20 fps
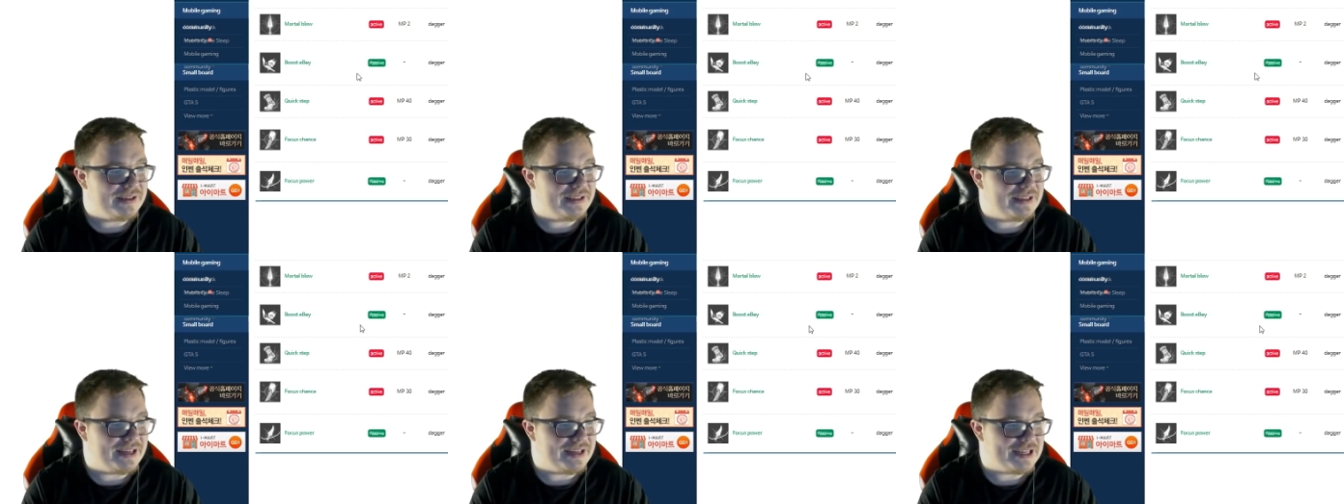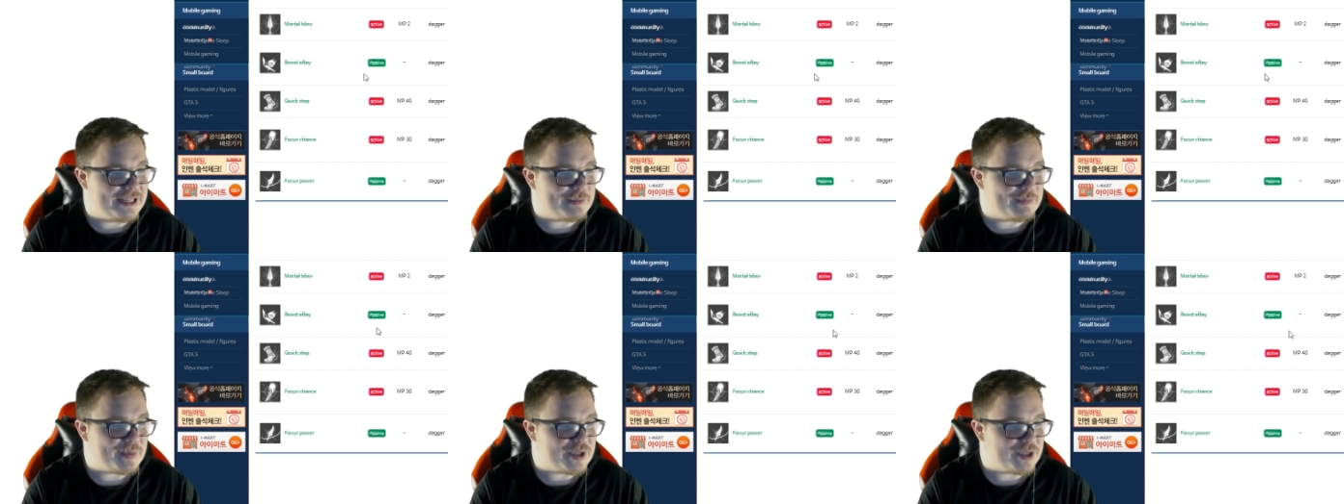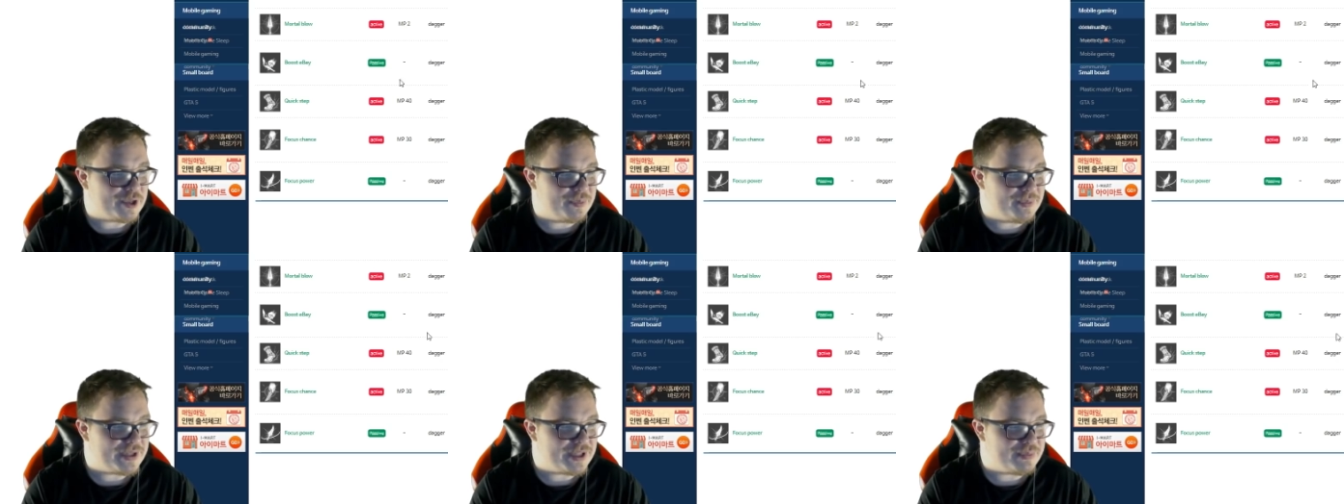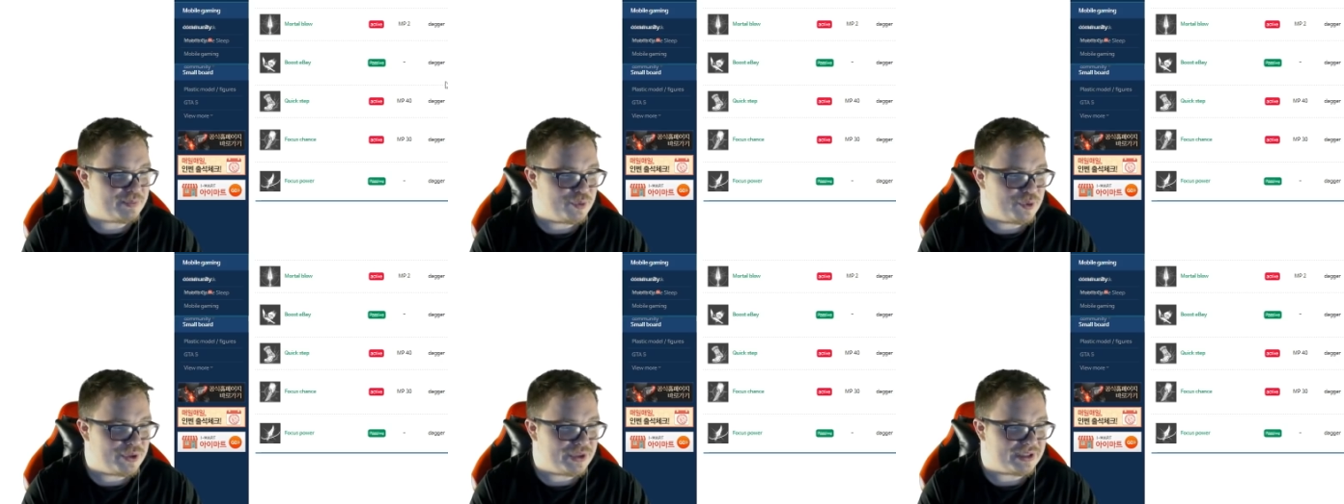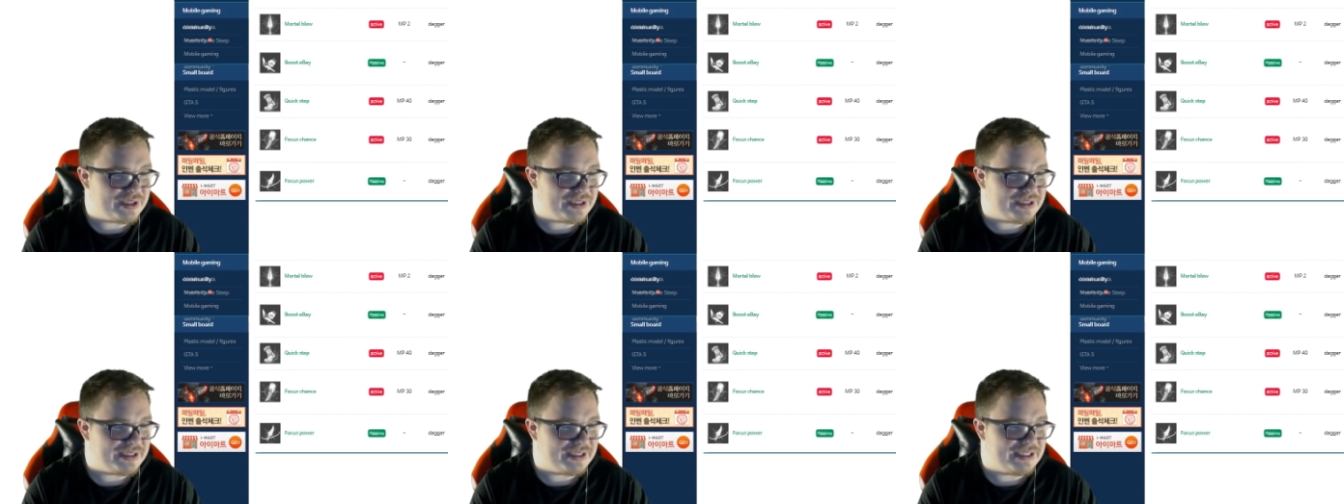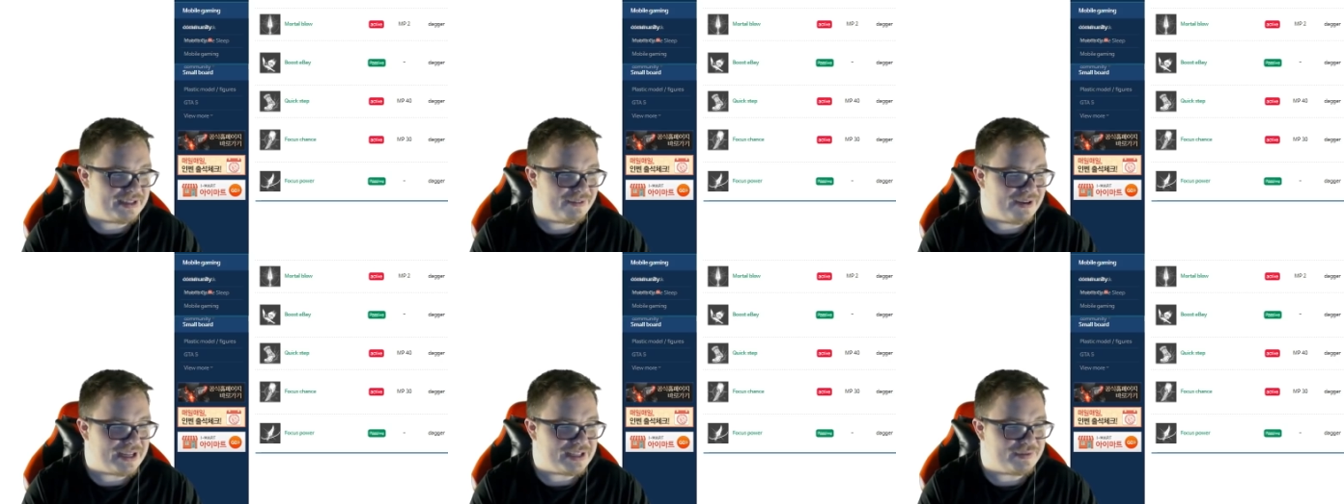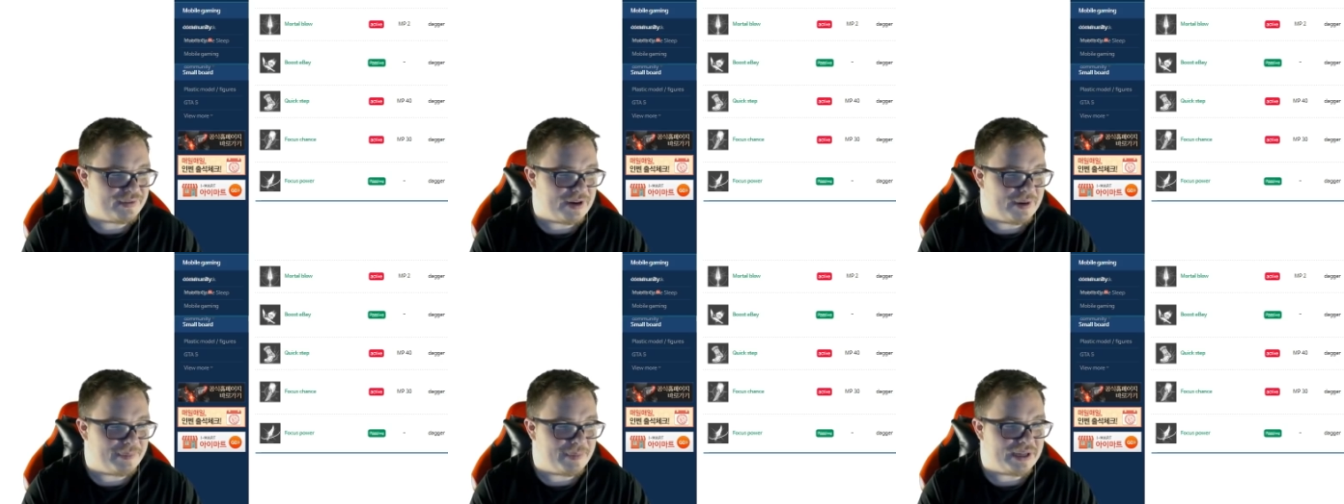Данная способность будет э,
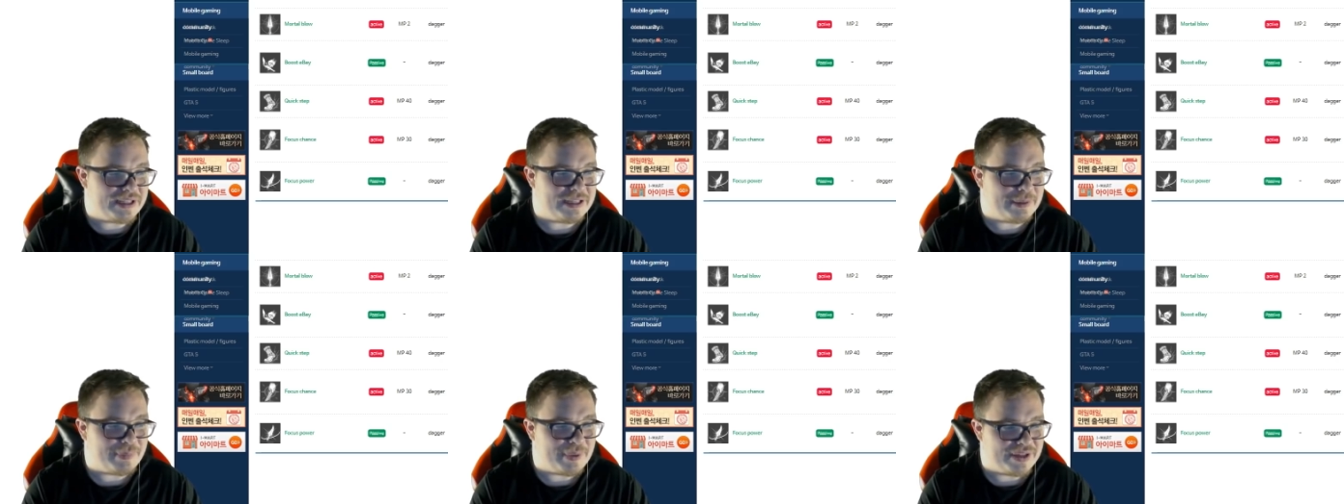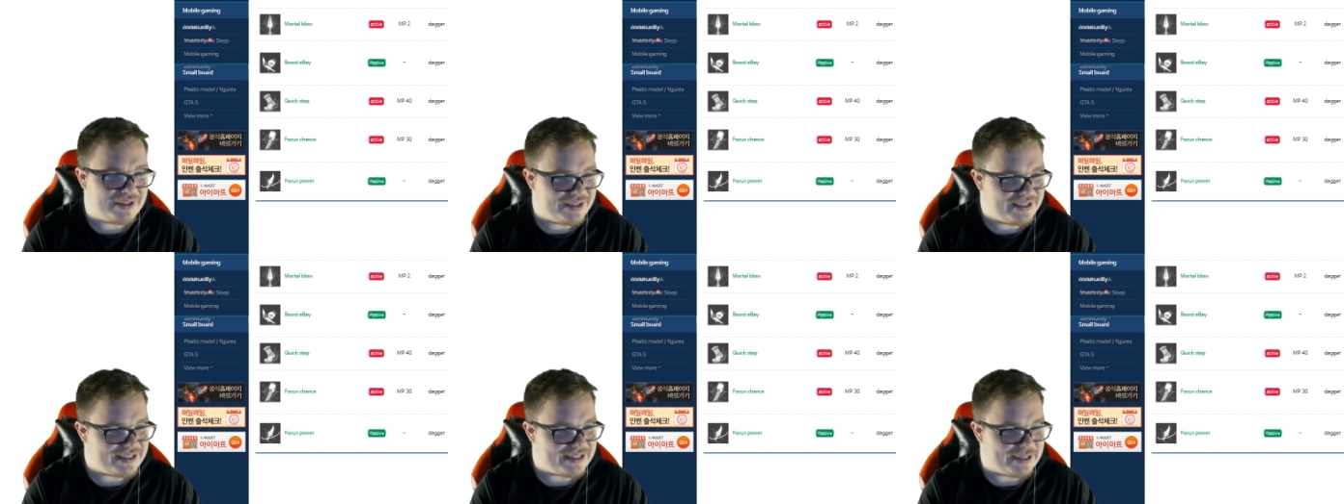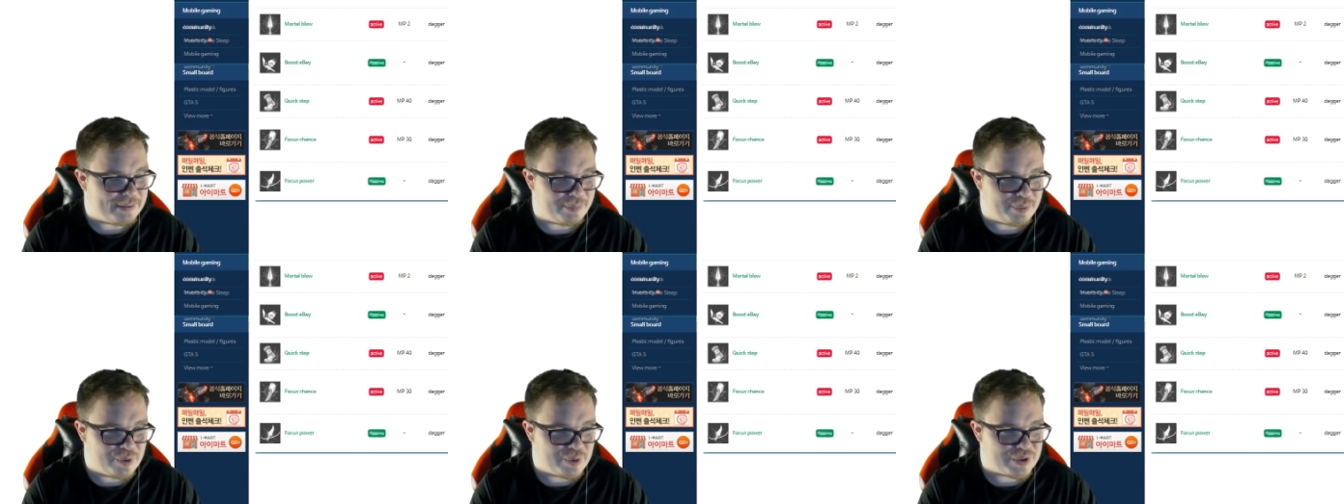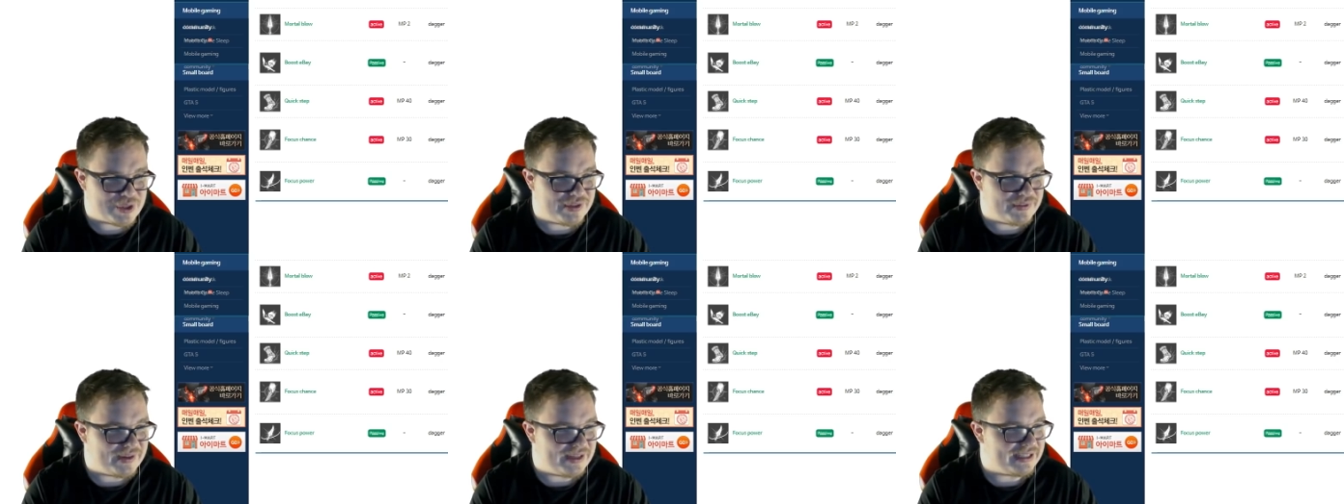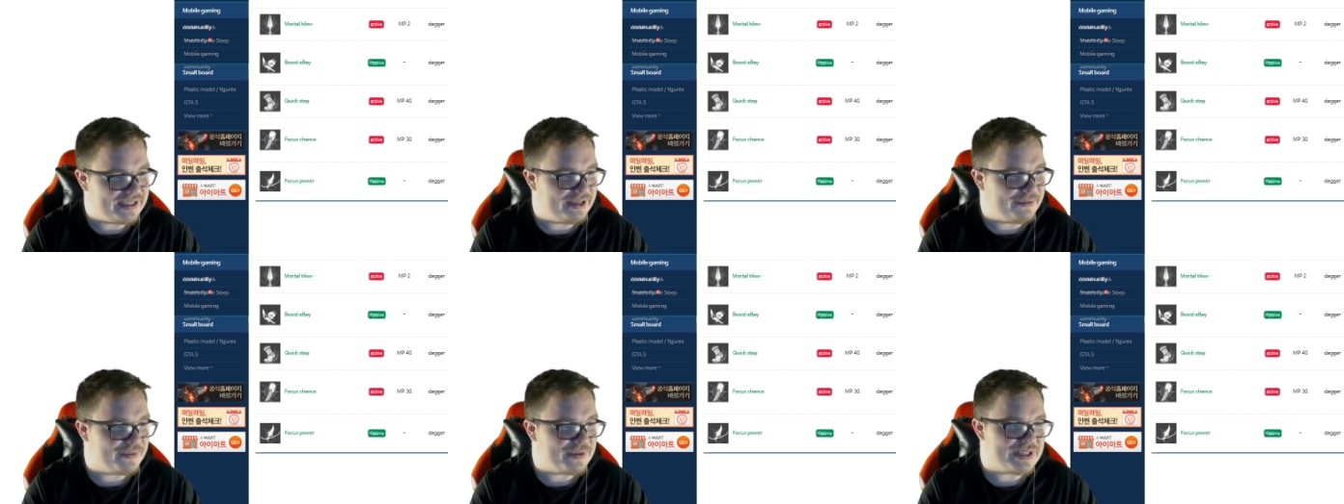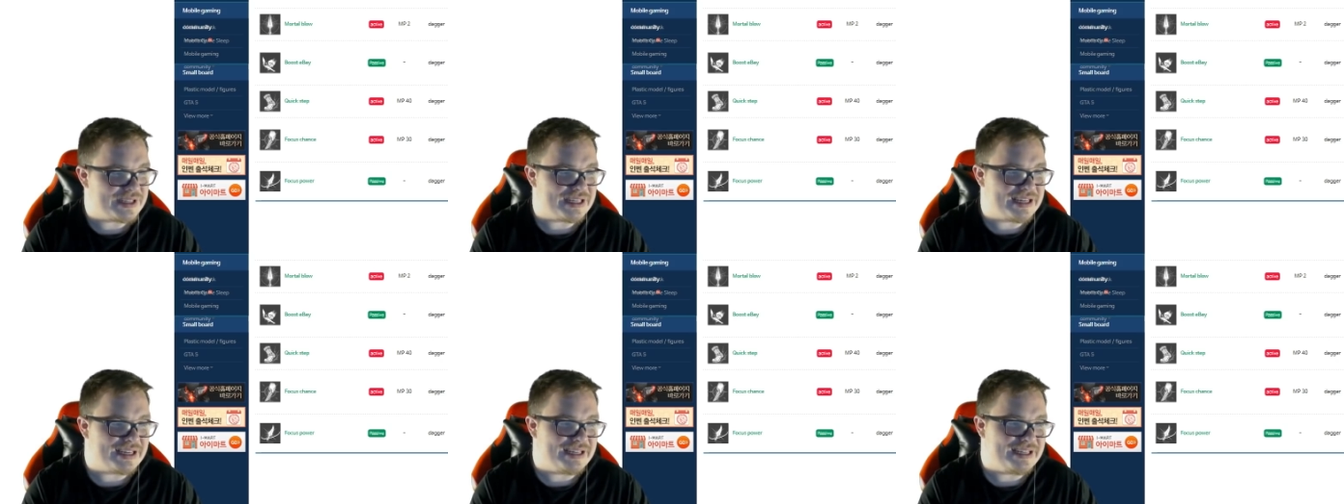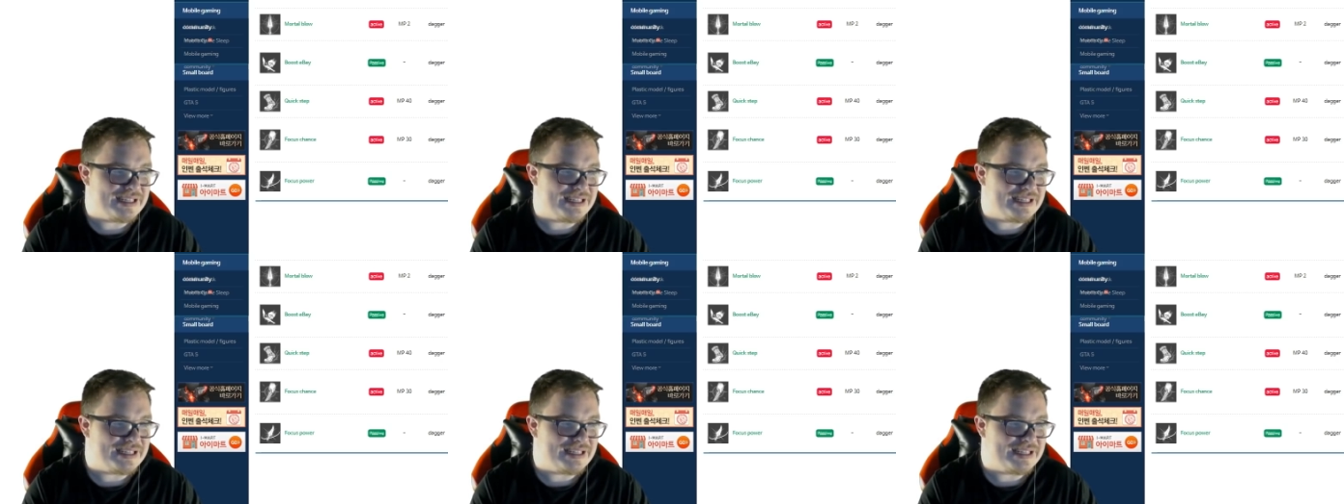давать вам дополнительно плюс 2 дефенса.